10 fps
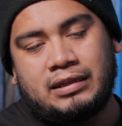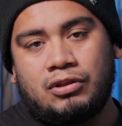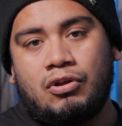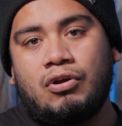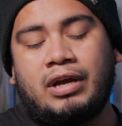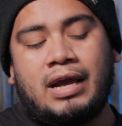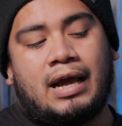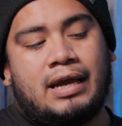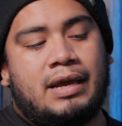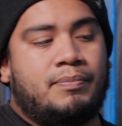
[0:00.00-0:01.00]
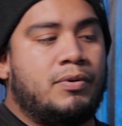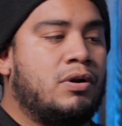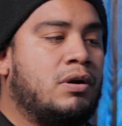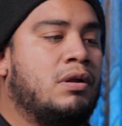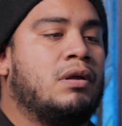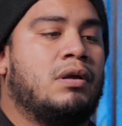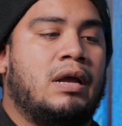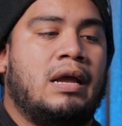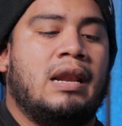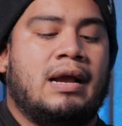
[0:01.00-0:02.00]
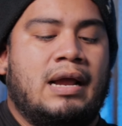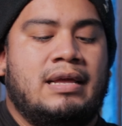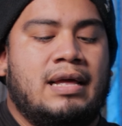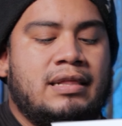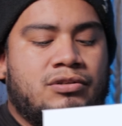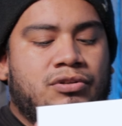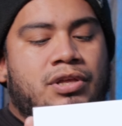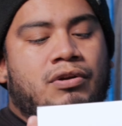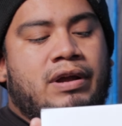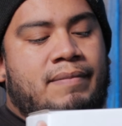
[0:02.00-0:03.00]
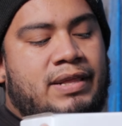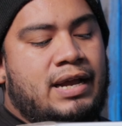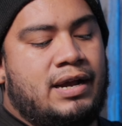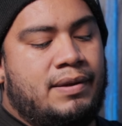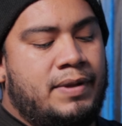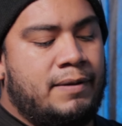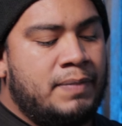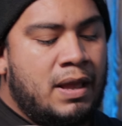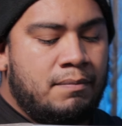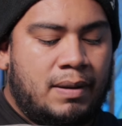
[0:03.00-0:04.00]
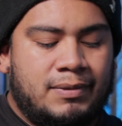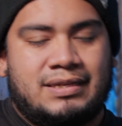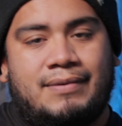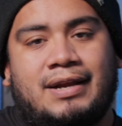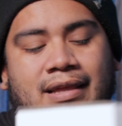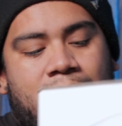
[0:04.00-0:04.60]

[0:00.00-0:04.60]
la tecnología y por eh, la calidad de sonido que maneja, ¿bien? Vamos a ver